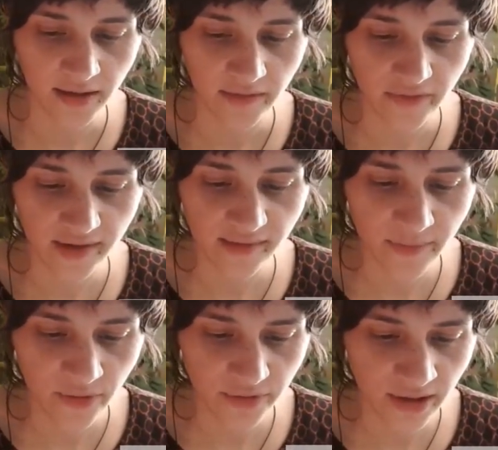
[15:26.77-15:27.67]
Fritz
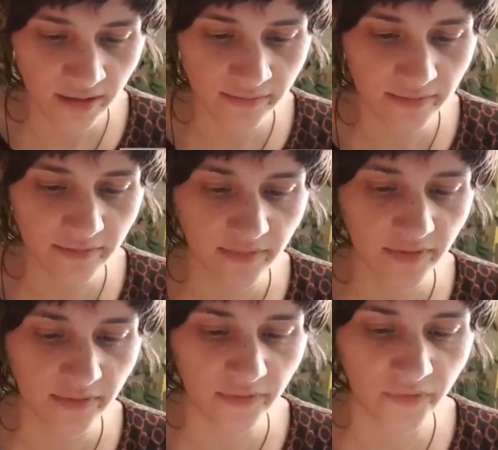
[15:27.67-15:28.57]
Mautner,
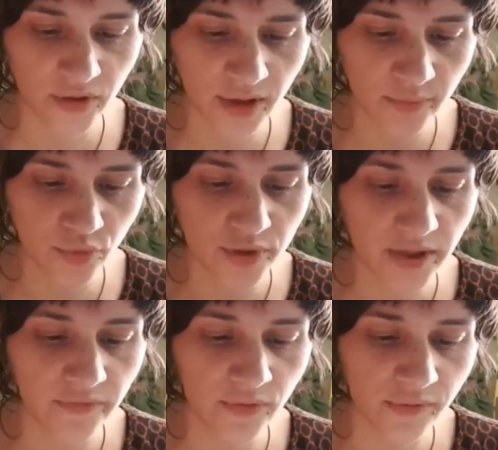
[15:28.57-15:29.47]
Wörterbuch der
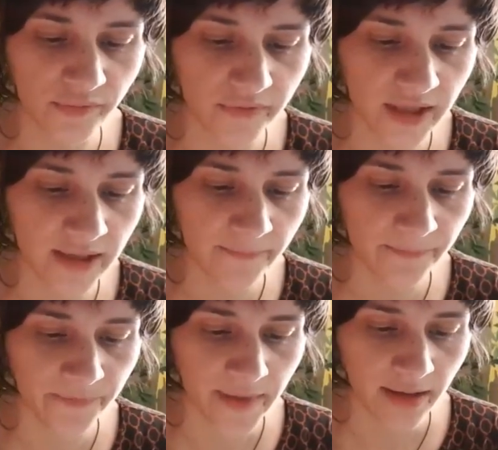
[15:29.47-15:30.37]
Philosophie,
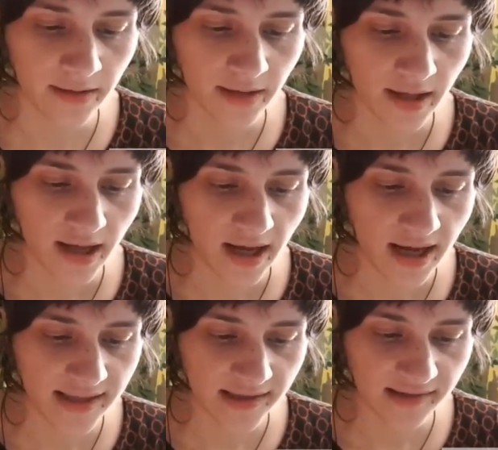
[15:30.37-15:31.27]

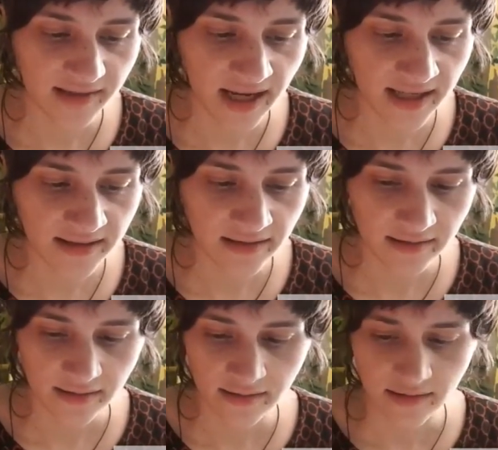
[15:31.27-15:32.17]
hat gezeigt,
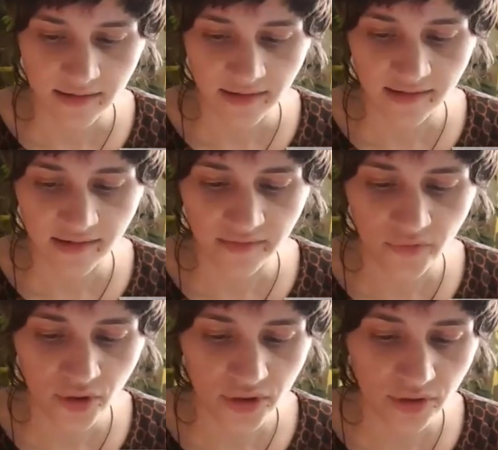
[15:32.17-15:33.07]
dass das
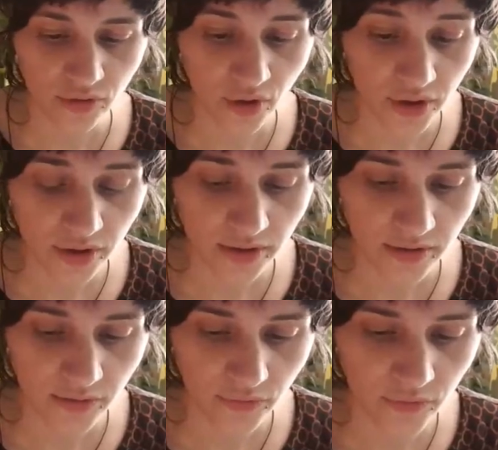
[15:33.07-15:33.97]
Wort Gott
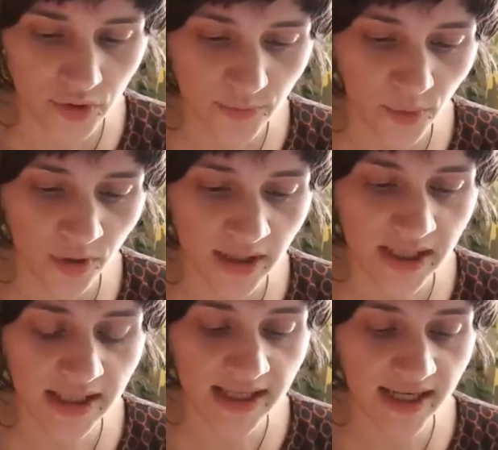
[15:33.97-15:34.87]
ursprünglich
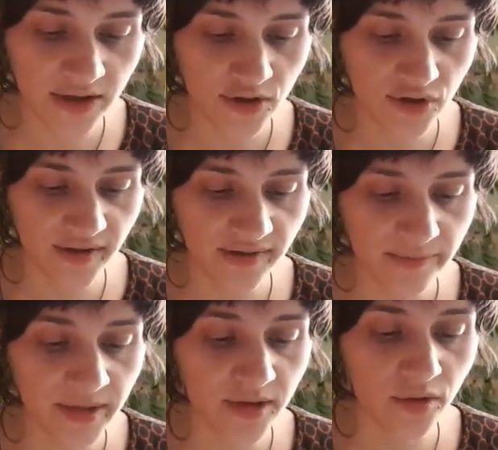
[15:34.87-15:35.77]
identisch ist
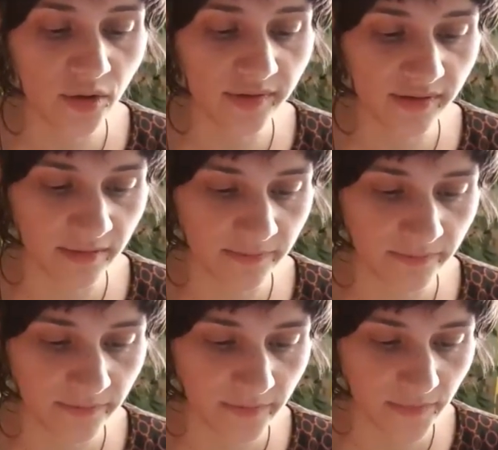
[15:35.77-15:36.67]
mit Götze
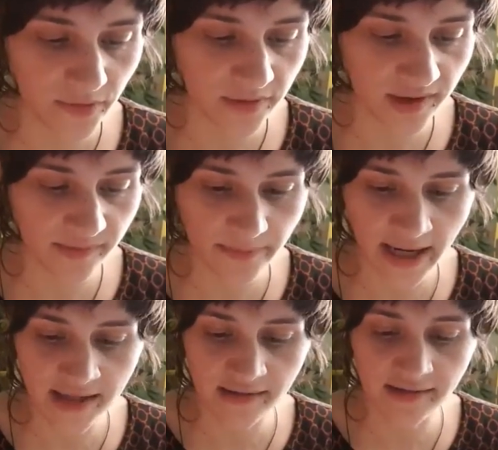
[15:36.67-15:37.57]
und dass
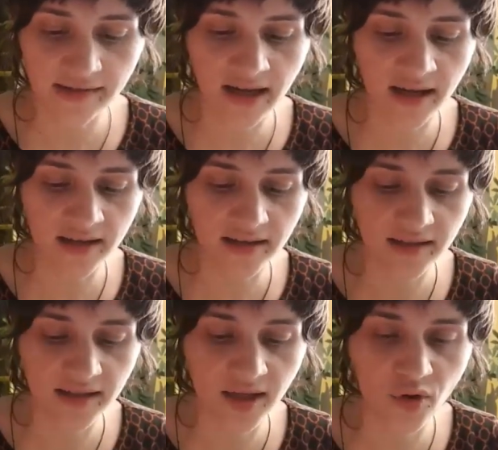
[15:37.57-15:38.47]
beides der
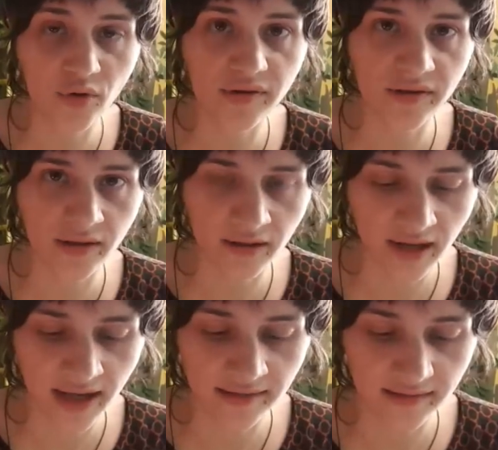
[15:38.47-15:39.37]
Gegossene
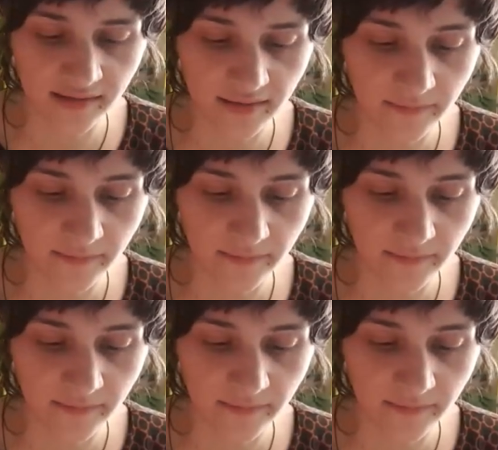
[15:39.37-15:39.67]
heißt.